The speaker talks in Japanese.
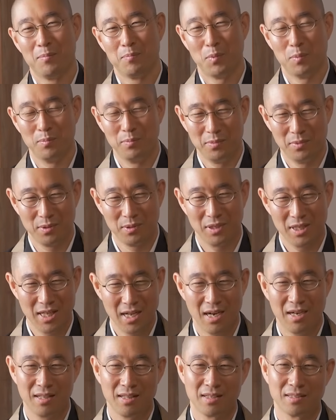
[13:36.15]
もう無理
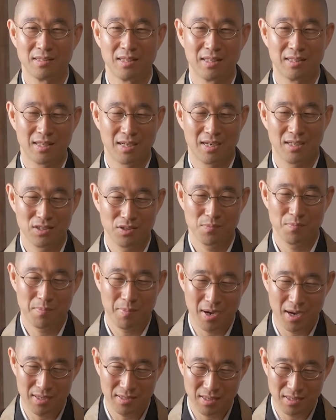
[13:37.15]
やりですね、
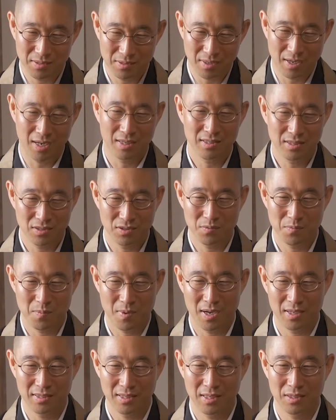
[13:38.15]
70%、
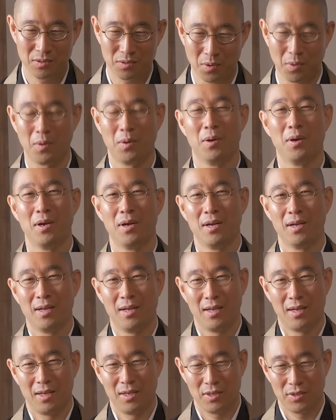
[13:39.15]
80%、
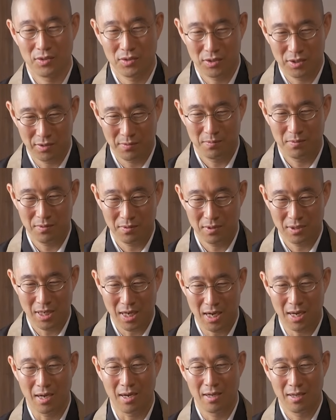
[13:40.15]
自分
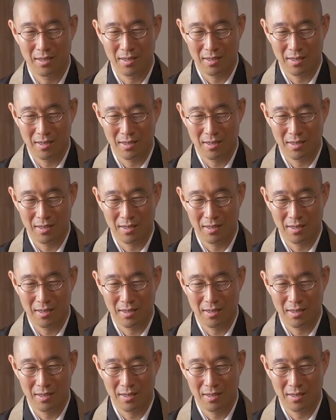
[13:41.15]
が